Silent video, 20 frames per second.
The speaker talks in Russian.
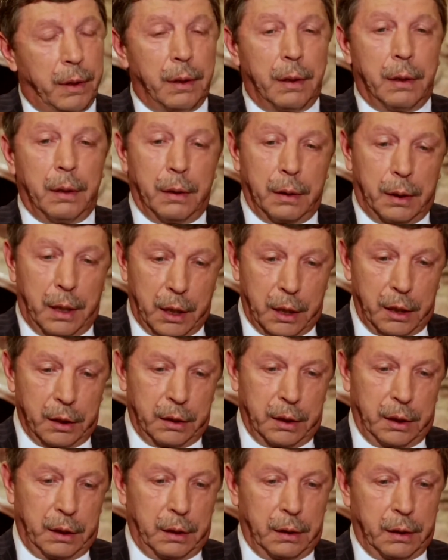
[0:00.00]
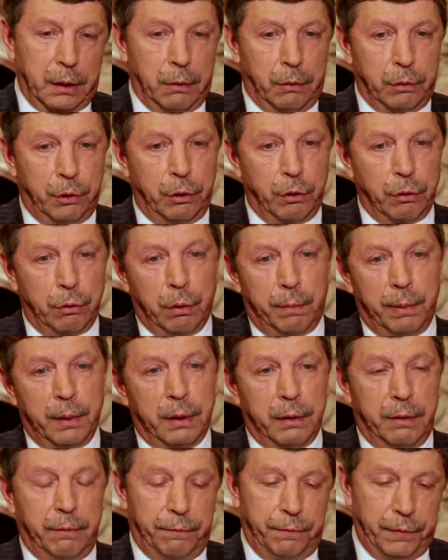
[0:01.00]
А, как раз это очень
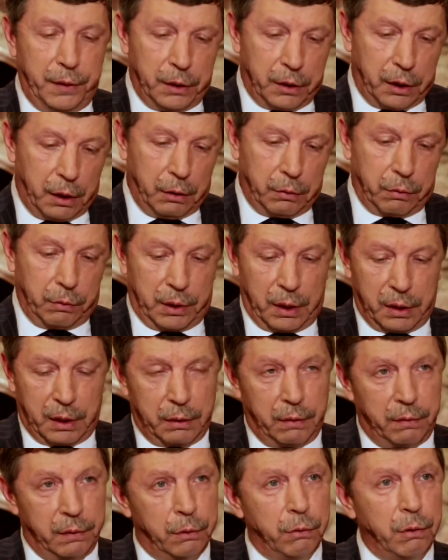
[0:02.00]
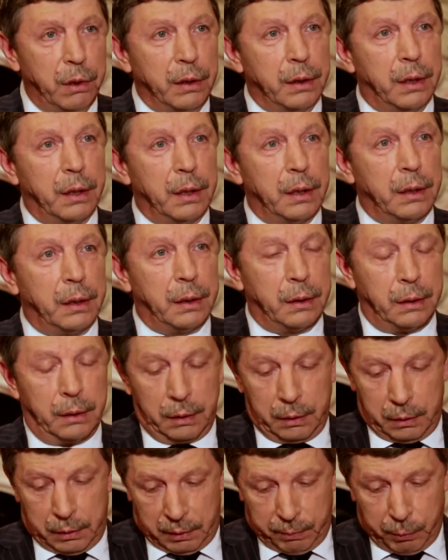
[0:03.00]
удобно. Физическое лицо заказывает скоринг,
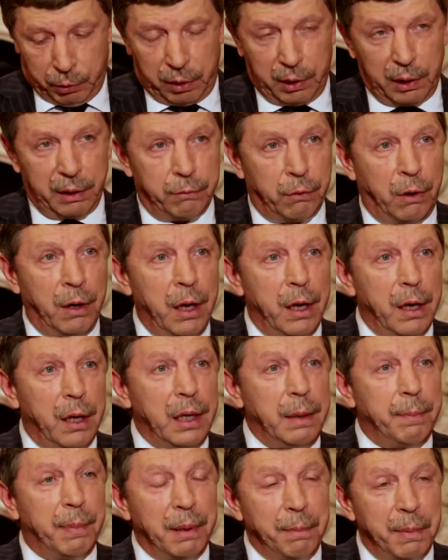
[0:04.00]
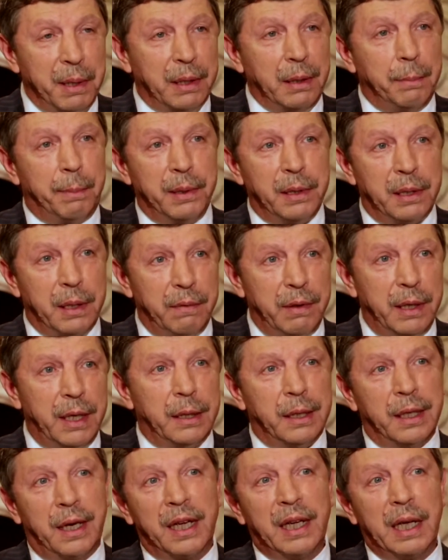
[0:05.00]
и смотрит его и примерно
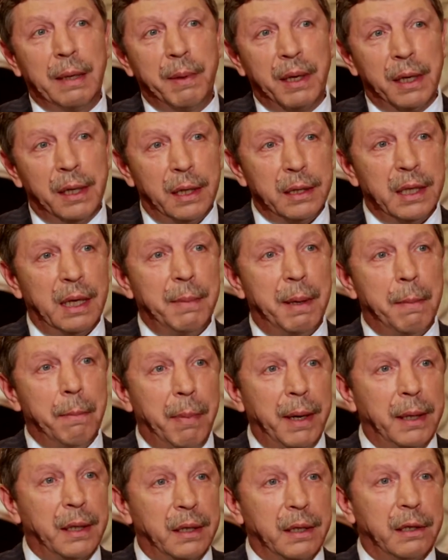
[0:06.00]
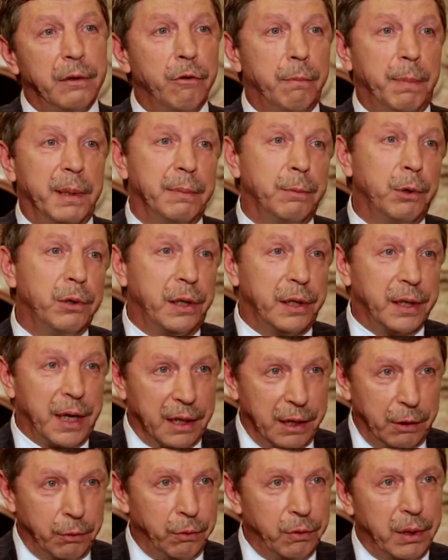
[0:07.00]
представляет, какими глазами банк на него посмотрит,
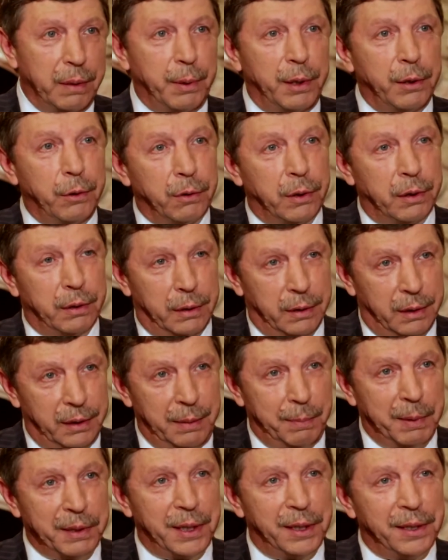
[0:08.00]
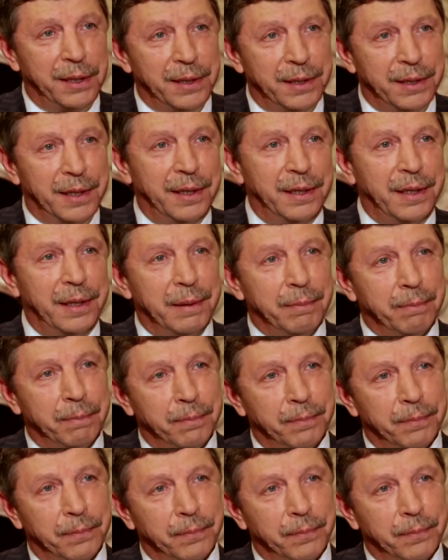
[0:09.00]
когда он туда придет э, непосредственно за кредитом.